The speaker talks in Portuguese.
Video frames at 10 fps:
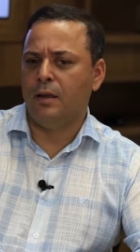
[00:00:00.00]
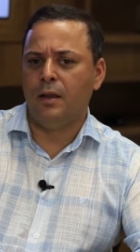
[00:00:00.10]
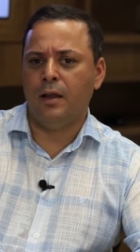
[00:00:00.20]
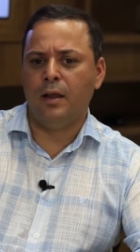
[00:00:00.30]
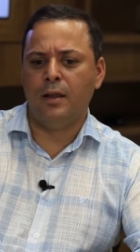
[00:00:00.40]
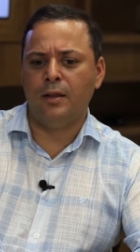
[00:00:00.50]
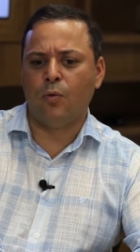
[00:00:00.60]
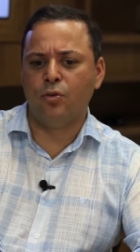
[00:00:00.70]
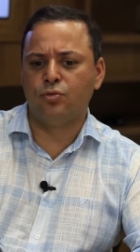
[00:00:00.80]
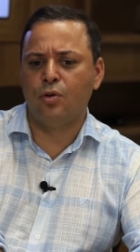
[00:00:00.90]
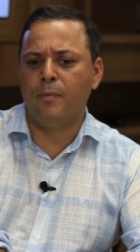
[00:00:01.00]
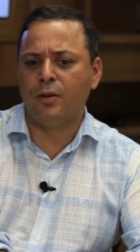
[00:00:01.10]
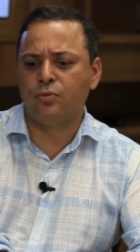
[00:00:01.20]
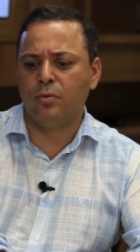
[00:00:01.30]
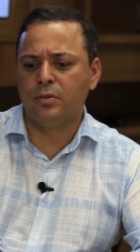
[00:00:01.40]
é, e construir
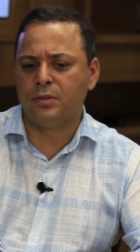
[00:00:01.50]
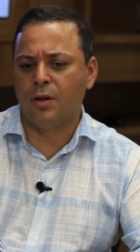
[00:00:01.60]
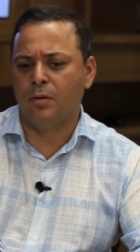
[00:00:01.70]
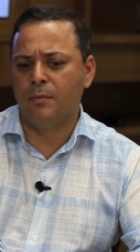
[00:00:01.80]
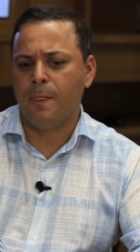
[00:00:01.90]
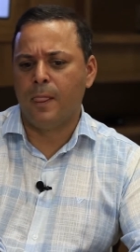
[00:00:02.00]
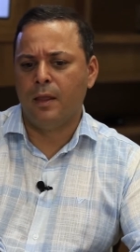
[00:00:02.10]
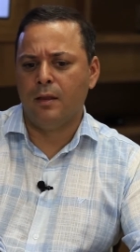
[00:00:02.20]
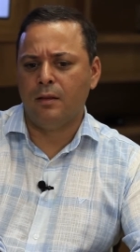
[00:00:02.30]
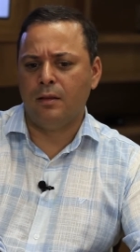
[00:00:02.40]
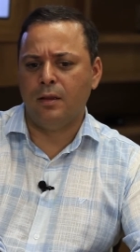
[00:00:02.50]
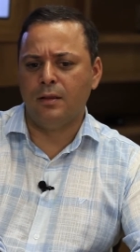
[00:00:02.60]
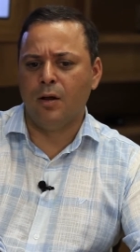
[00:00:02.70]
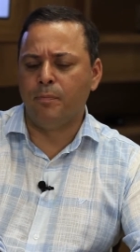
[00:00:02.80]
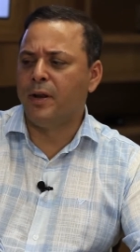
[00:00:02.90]
uma solução que não